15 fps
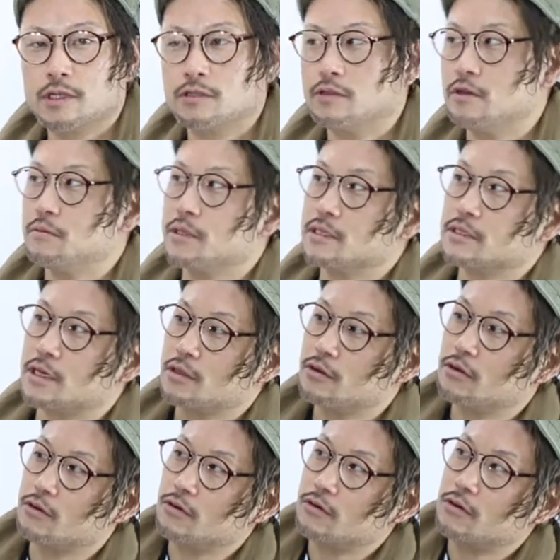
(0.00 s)
例えばですけ
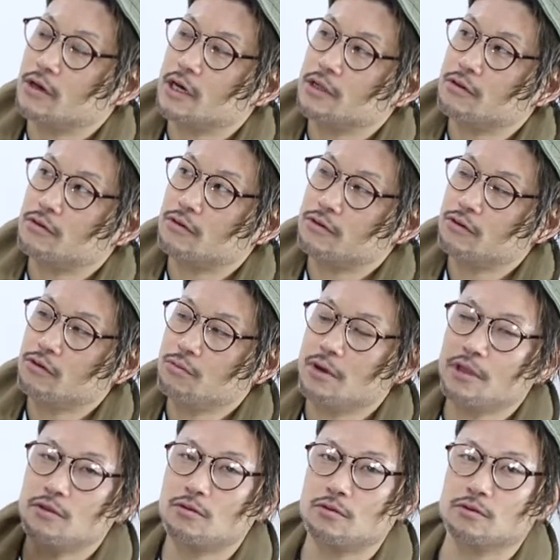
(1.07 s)
どあの表
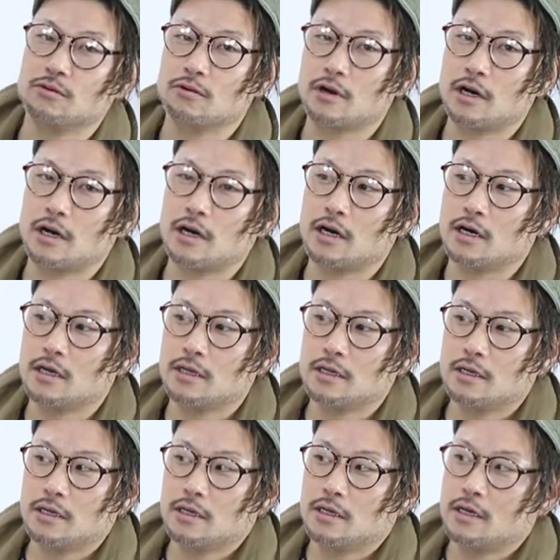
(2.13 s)
面の方とか
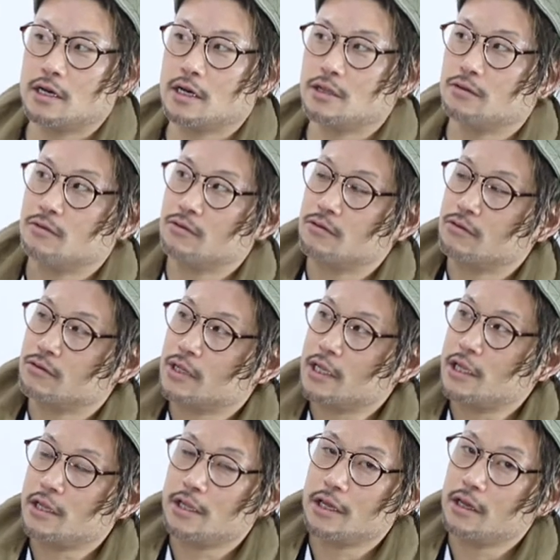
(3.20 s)
あの
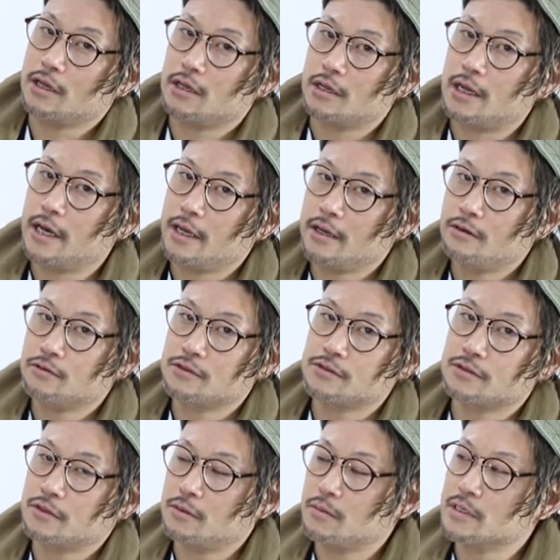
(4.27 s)
縦にラインを
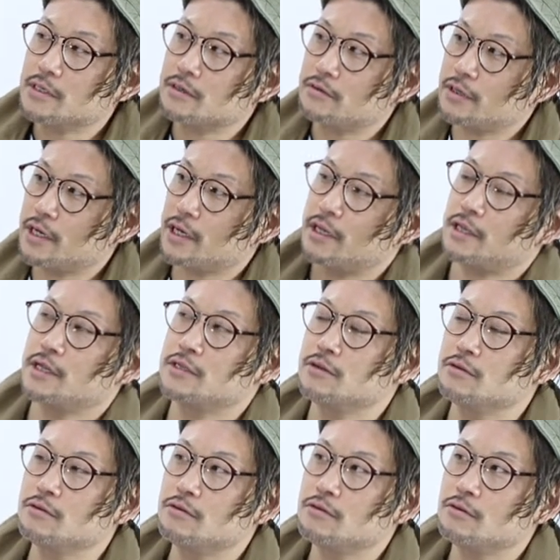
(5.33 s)
作りますよね。でそ
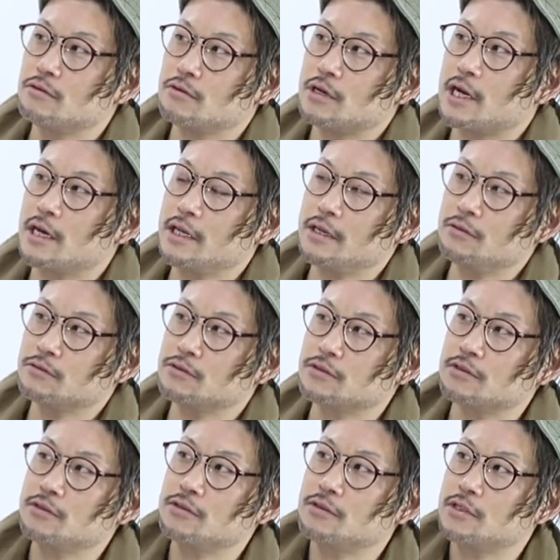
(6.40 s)
のラインを
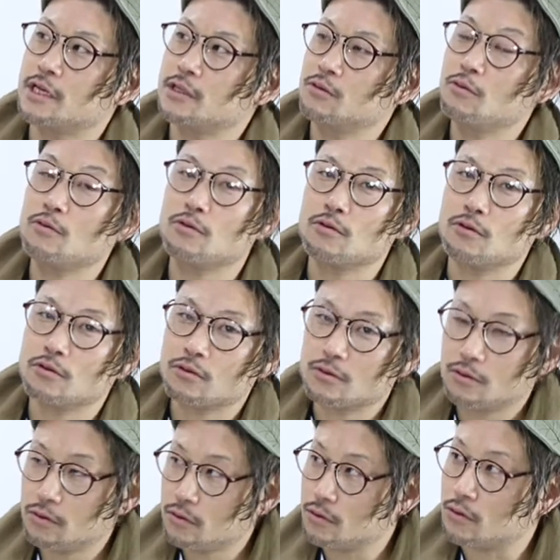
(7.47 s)
作ったところ
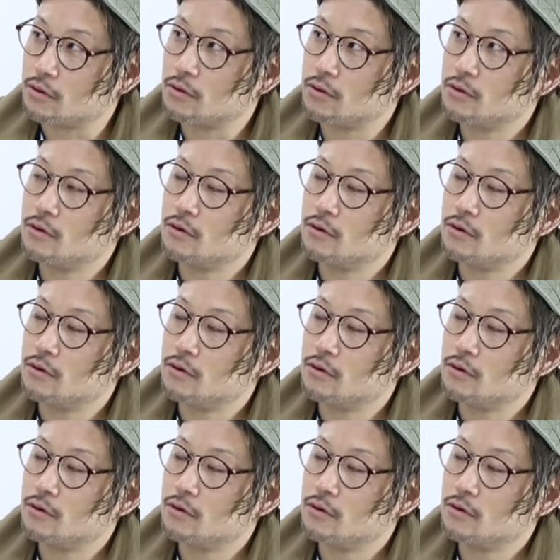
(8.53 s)
と